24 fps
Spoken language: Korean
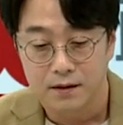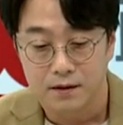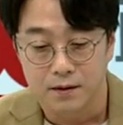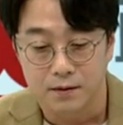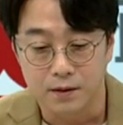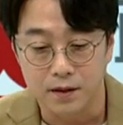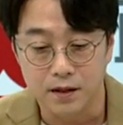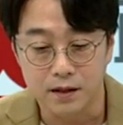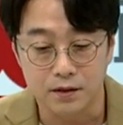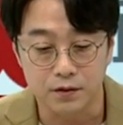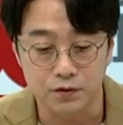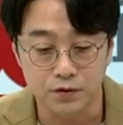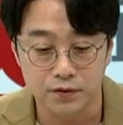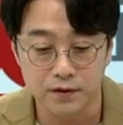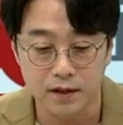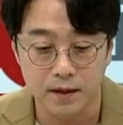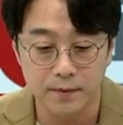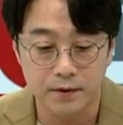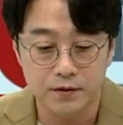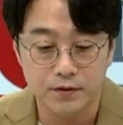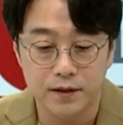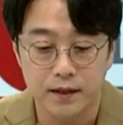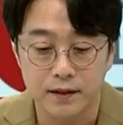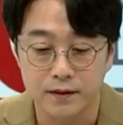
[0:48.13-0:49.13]
원래 그 추가
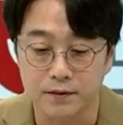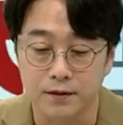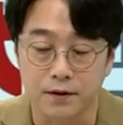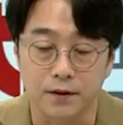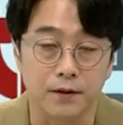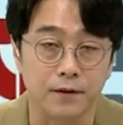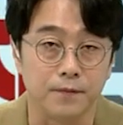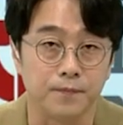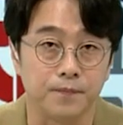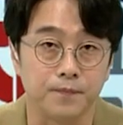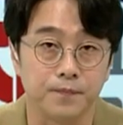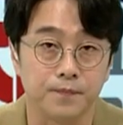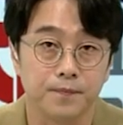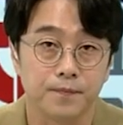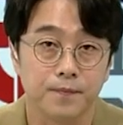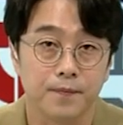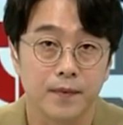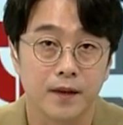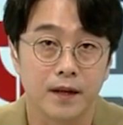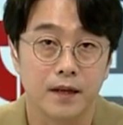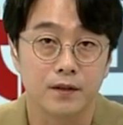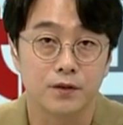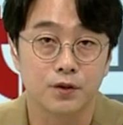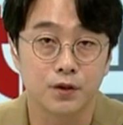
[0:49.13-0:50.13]
매수라는 건
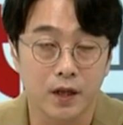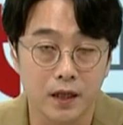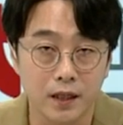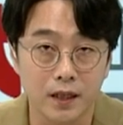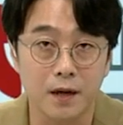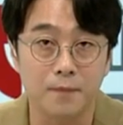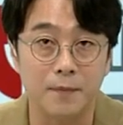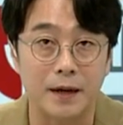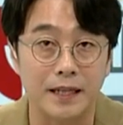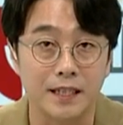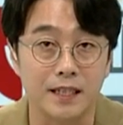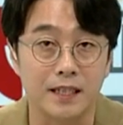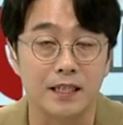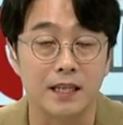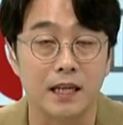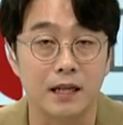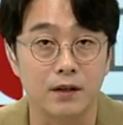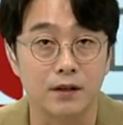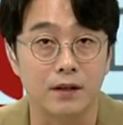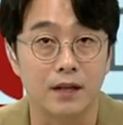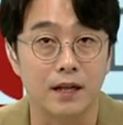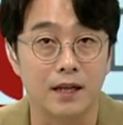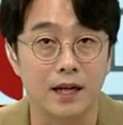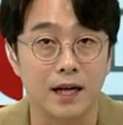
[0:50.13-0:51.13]
최대한 많이
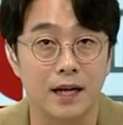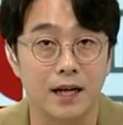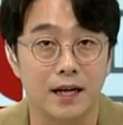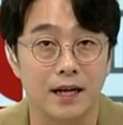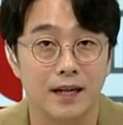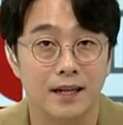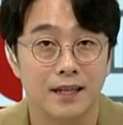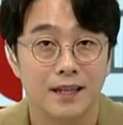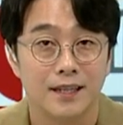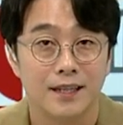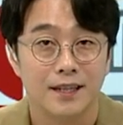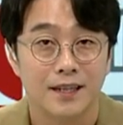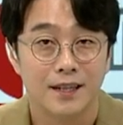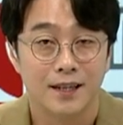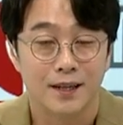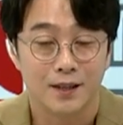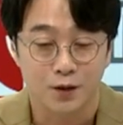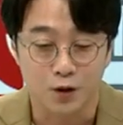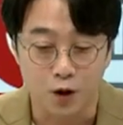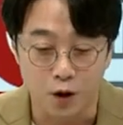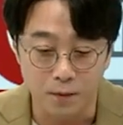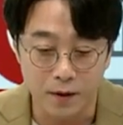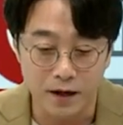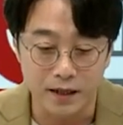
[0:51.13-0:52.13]
기다렸다가
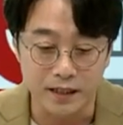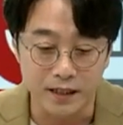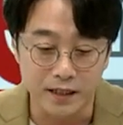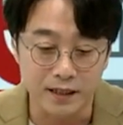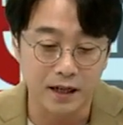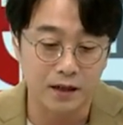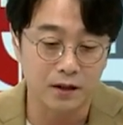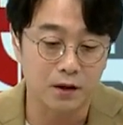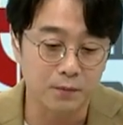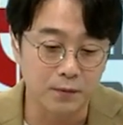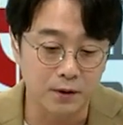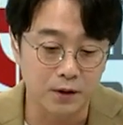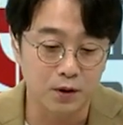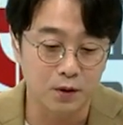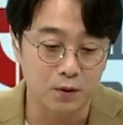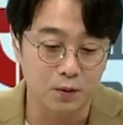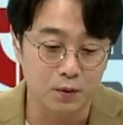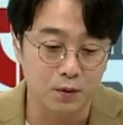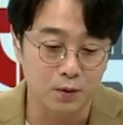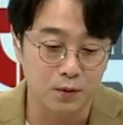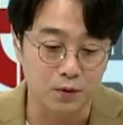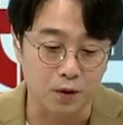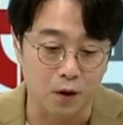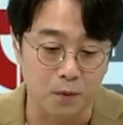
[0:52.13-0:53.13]
정말 이 가격
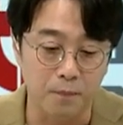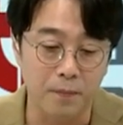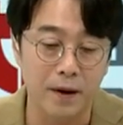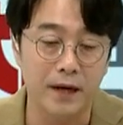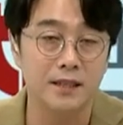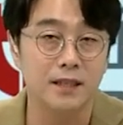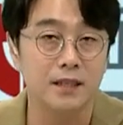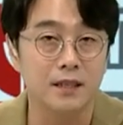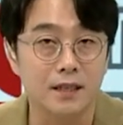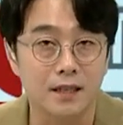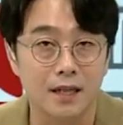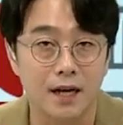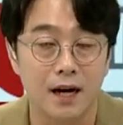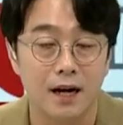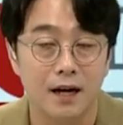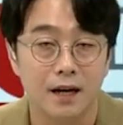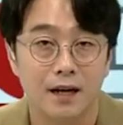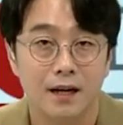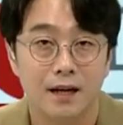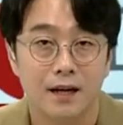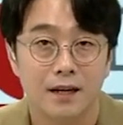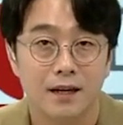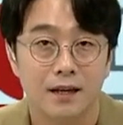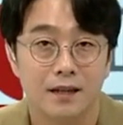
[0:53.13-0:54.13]
밑으로 더
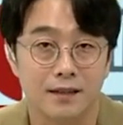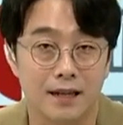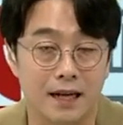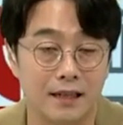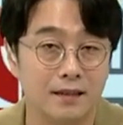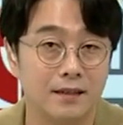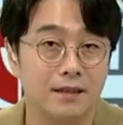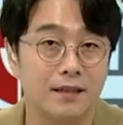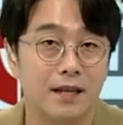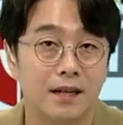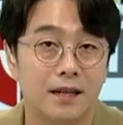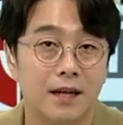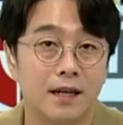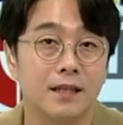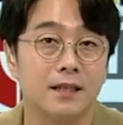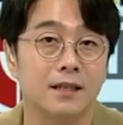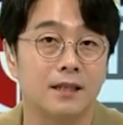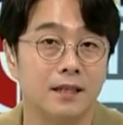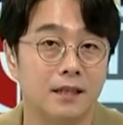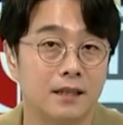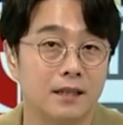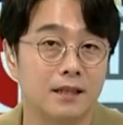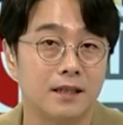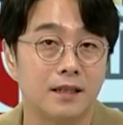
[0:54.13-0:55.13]
빠질까라는 생각이
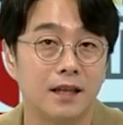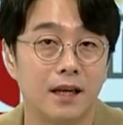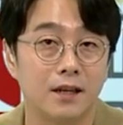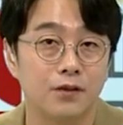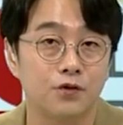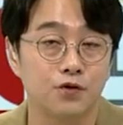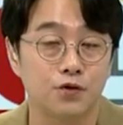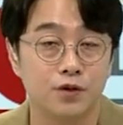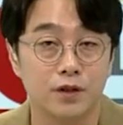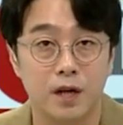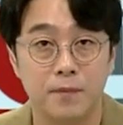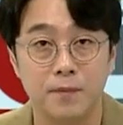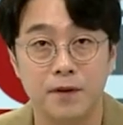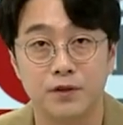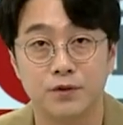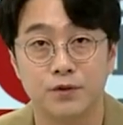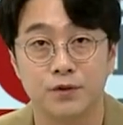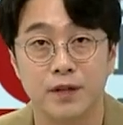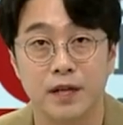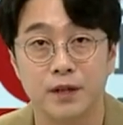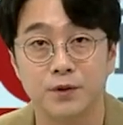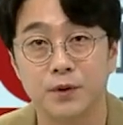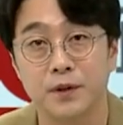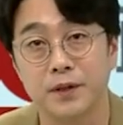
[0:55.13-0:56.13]
들 때 추가
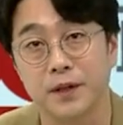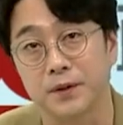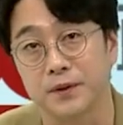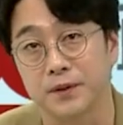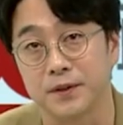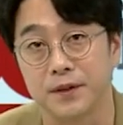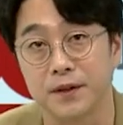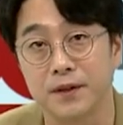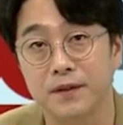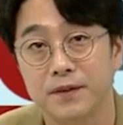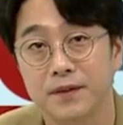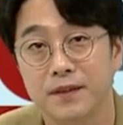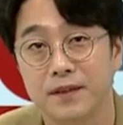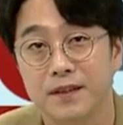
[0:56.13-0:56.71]
매수를 해줘야 되거든요.